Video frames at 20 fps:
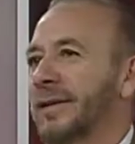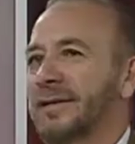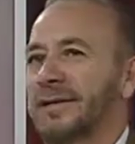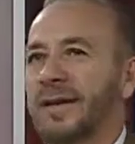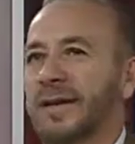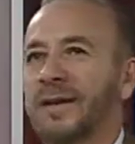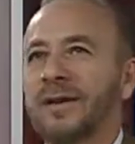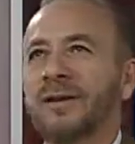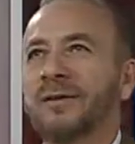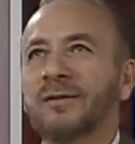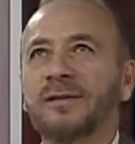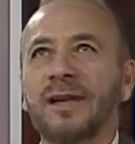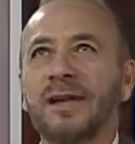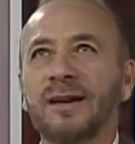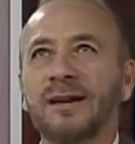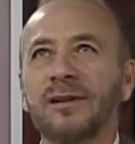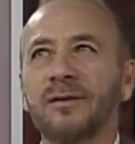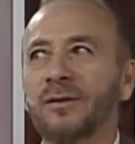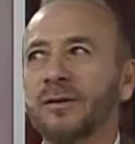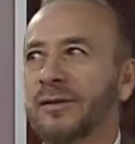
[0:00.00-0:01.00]
tienen, no sé,
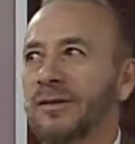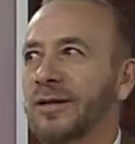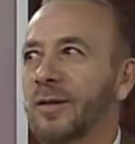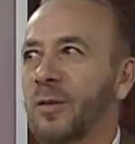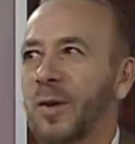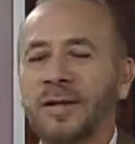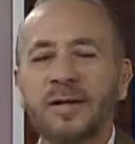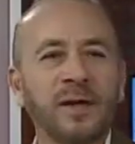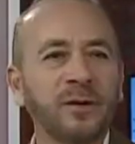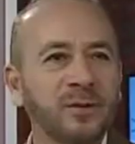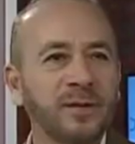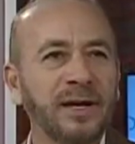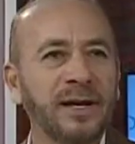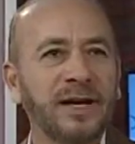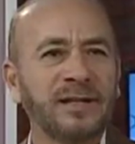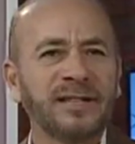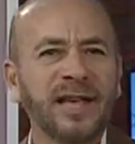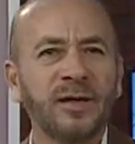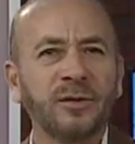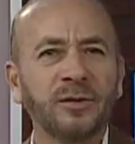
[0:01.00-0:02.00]
alrededor de 50 años de
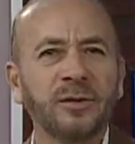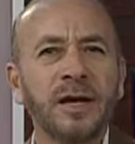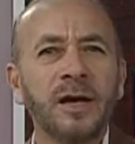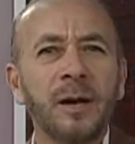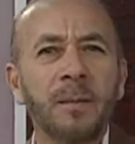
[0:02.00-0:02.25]
casados,